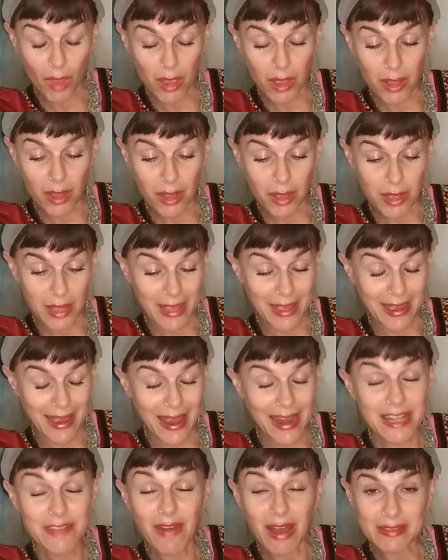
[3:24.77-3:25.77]
uh, è
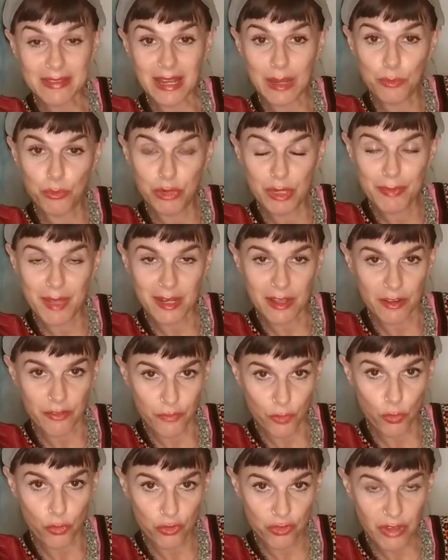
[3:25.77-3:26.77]
arrivata alla bulimia
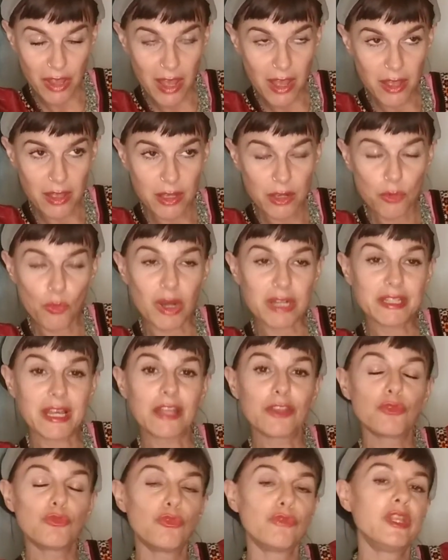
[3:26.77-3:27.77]
nervosa
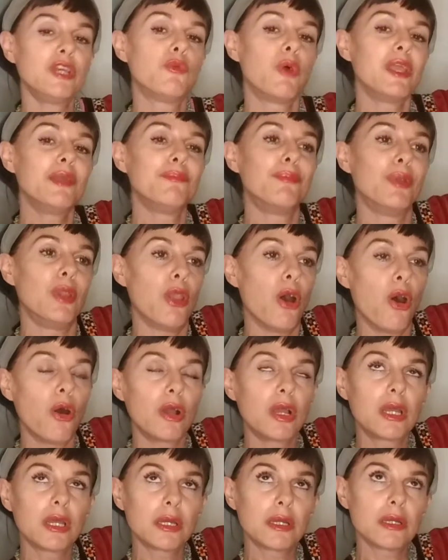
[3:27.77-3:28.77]
guardando uno di quei
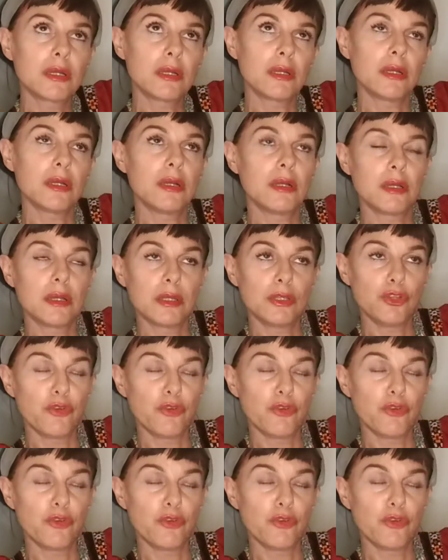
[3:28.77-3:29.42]
blog uh,